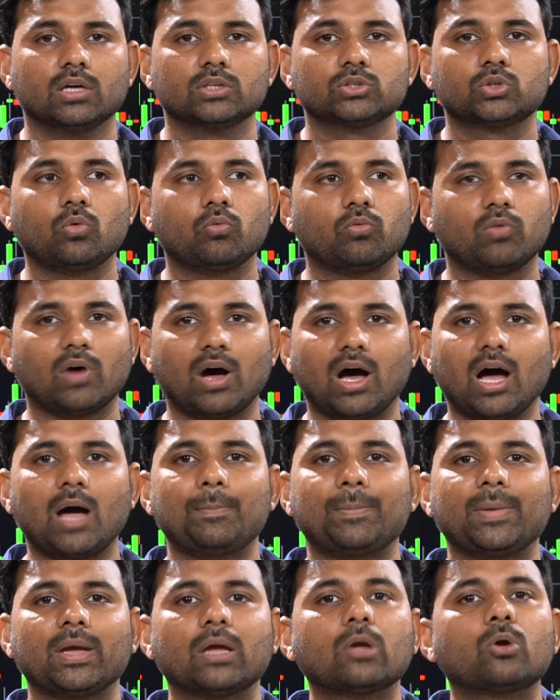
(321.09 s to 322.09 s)
तो वहाँ
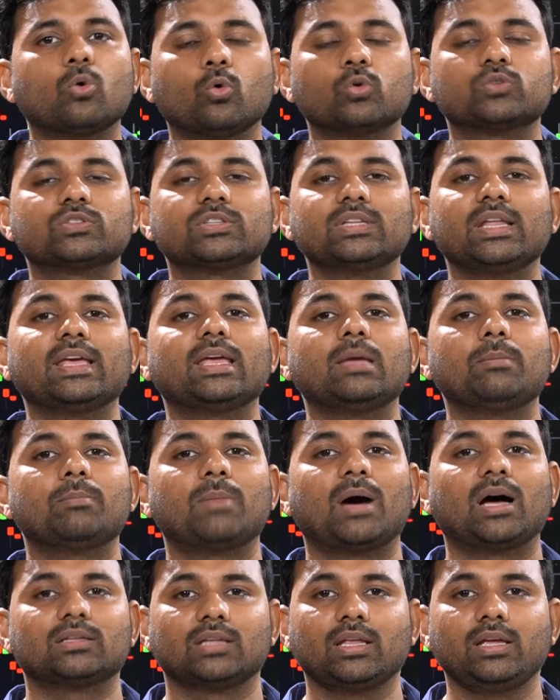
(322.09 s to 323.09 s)
पे कोसने की
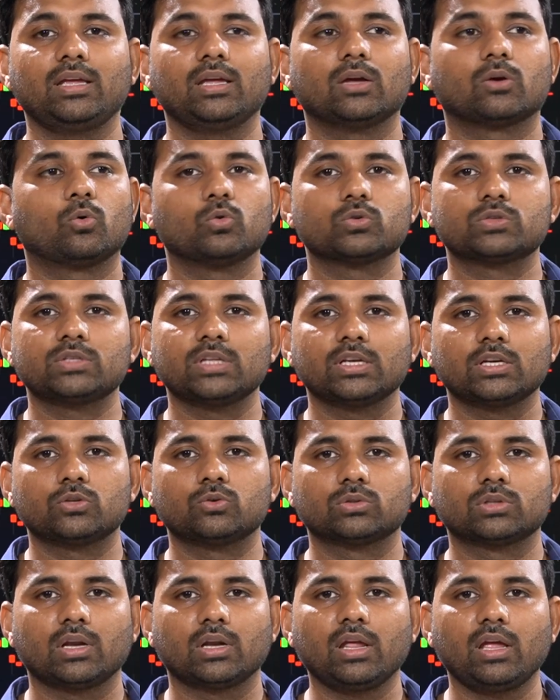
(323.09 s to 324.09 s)
बात नहीं है कोसने की
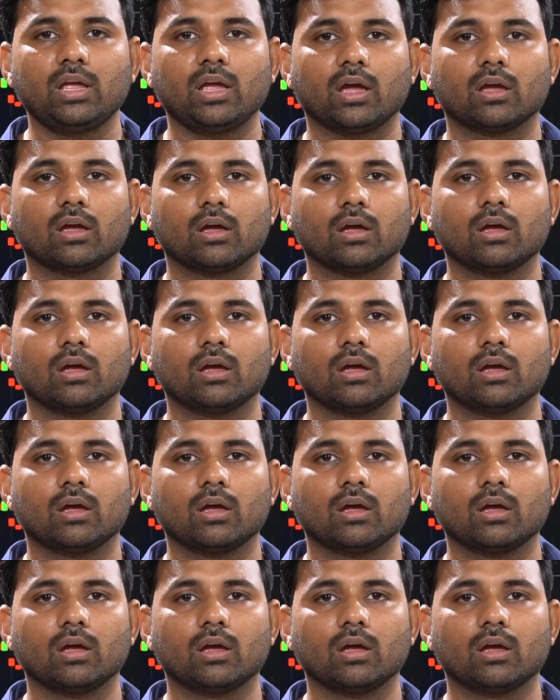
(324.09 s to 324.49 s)
ज़रूरत नहीं है